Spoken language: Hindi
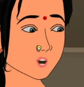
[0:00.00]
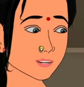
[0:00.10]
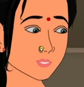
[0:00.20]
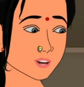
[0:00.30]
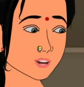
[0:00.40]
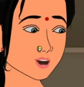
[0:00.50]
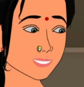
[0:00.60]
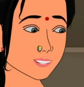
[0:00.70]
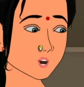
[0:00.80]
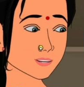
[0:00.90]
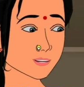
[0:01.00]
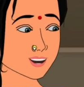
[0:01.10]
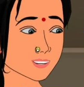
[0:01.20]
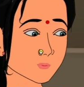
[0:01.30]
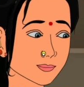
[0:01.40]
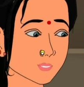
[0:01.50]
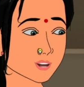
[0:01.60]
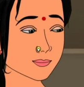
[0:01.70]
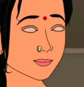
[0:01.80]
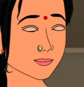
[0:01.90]
हूँ इन कुत्तों की फितरत कैसी
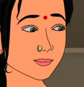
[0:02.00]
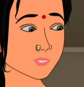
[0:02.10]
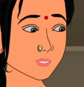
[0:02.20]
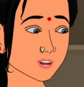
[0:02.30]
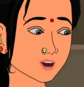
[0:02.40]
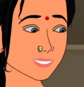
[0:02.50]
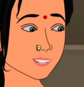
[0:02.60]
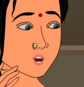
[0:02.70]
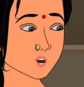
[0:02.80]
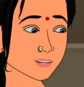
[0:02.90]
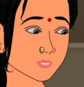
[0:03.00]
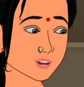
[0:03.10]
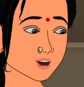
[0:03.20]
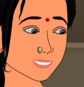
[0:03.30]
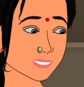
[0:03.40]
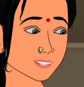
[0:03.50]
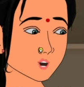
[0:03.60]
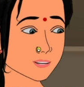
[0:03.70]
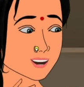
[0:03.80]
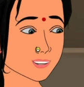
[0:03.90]
होती है जिस थाली में खाते हैं उसी
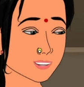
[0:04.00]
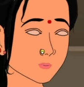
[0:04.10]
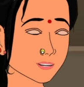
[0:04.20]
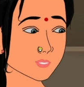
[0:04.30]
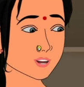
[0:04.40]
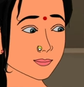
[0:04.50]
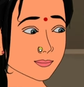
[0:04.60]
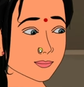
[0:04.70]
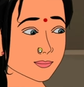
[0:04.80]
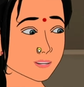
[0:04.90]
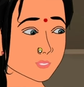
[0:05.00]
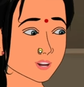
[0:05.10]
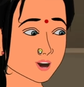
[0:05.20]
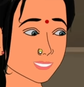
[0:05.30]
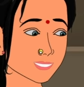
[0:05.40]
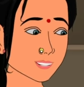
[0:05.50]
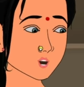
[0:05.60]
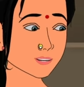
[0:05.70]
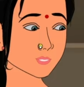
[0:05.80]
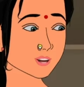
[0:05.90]
थाली में छेद करते हैं तुम इस कुतिया
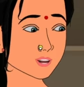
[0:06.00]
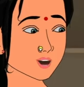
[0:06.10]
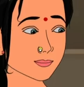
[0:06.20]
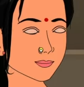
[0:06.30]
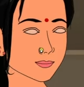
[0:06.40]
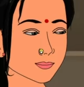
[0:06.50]
से दूर ही रहो